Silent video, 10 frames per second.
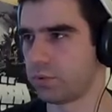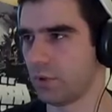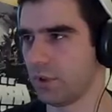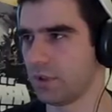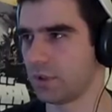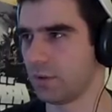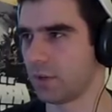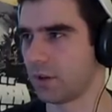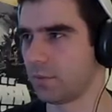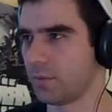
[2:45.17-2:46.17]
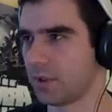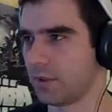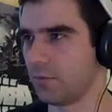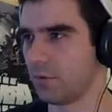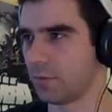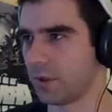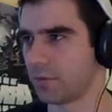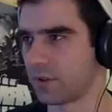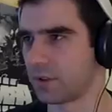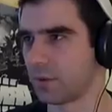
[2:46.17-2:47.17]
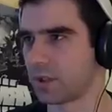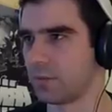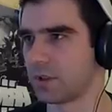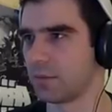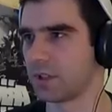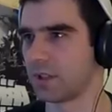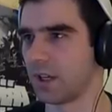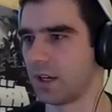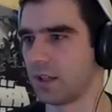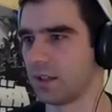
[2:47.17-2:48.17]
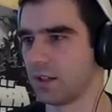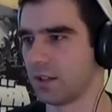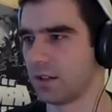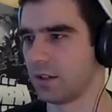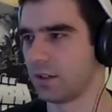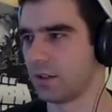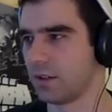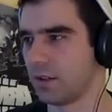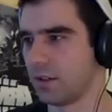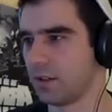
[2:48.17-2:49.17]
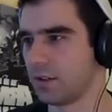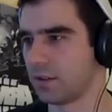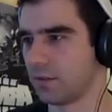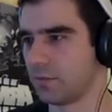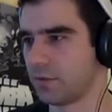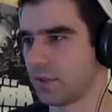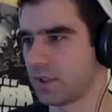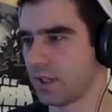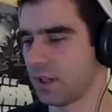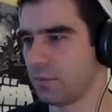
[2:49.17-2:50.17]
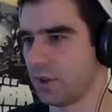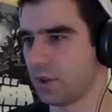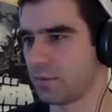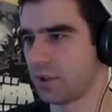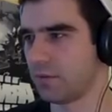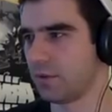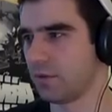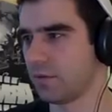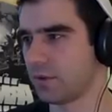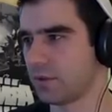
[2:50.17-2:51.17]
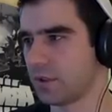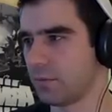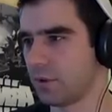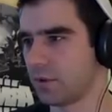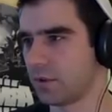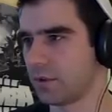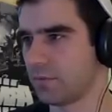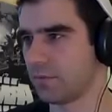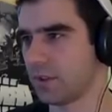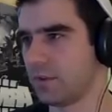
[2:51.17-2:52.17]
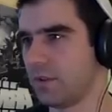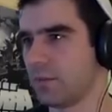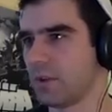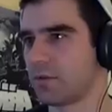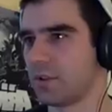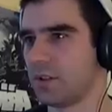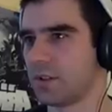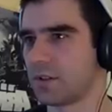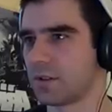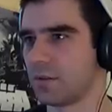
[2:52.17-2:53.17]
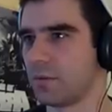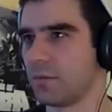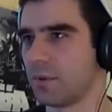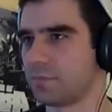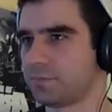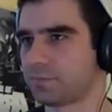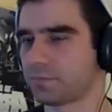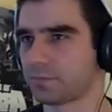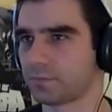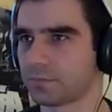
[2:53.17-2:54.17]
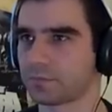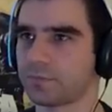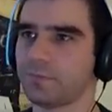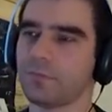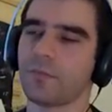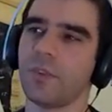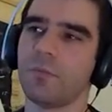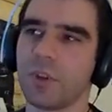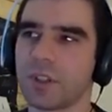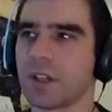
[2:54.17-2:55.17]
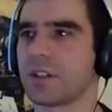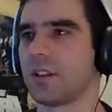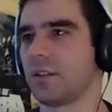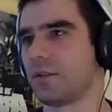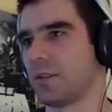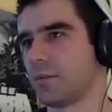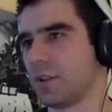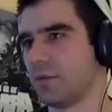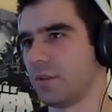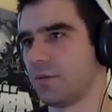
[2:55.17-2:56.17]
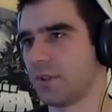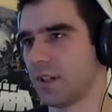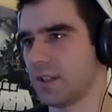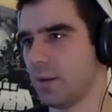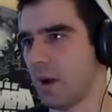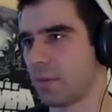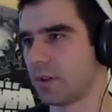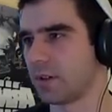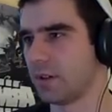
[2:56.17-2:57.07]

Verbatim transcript: No nic, dobra, róbmy ten łuk pierwszy, zobaczymy co będzie dalej. E, I co? Tu jest na kamiennych przeciwników, a tu jest na mroźnych. To właściwie nie ma różnicy co zrobimy. Bo i tak żadnego z tych przeciwników teraz nie mamy.